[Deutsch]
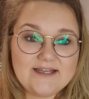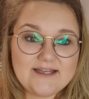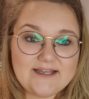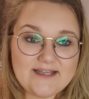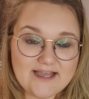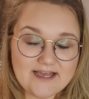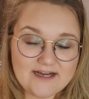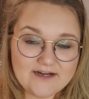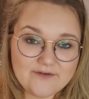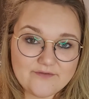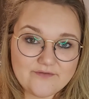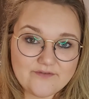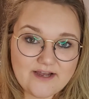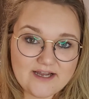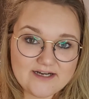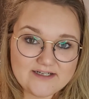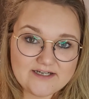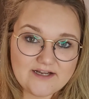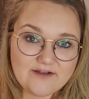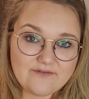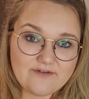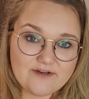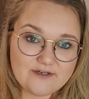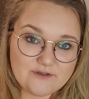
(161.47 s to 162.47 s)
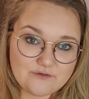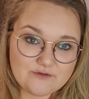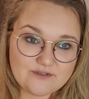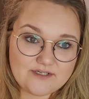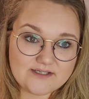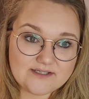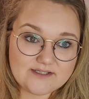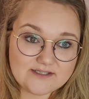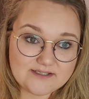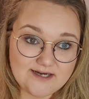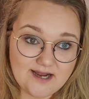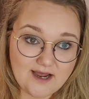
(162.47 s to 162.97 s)
gerne weiter, wenn du
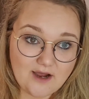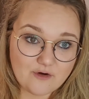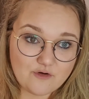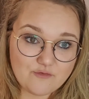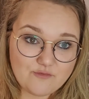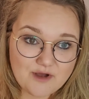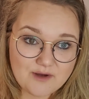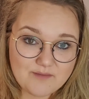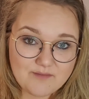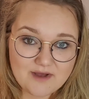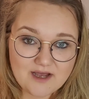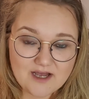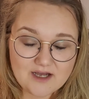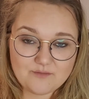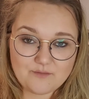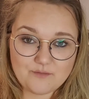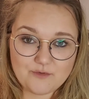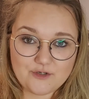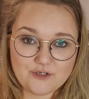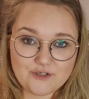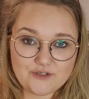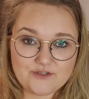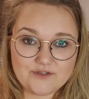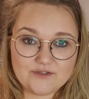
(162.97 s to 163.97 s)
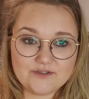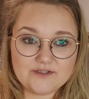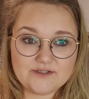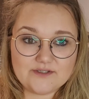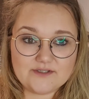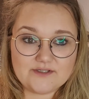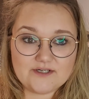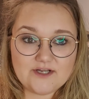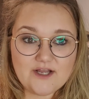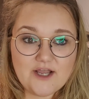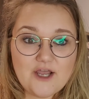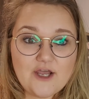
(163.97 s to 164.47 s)
das darüber machen
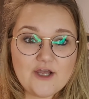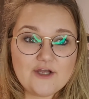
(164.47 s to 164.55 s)
möchtest.